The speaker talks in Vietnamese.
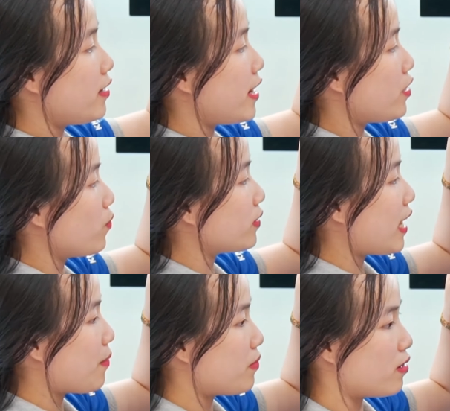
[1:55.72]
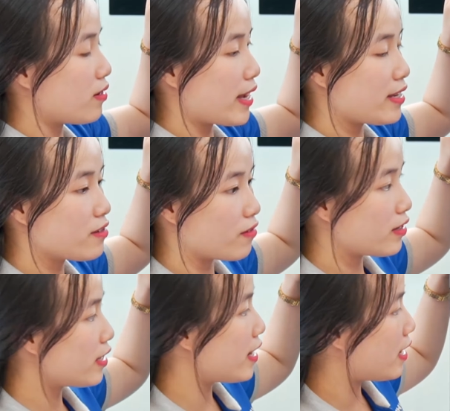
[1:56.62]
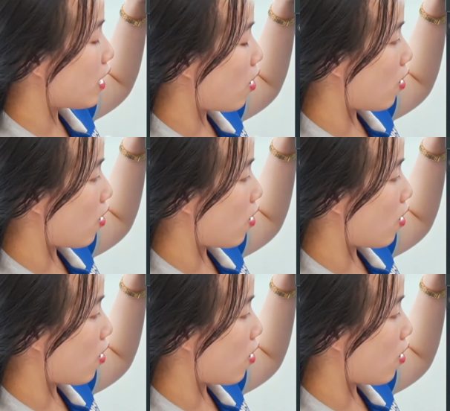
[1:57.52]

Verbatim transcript: Khi chúng ta mở cánh cửa thì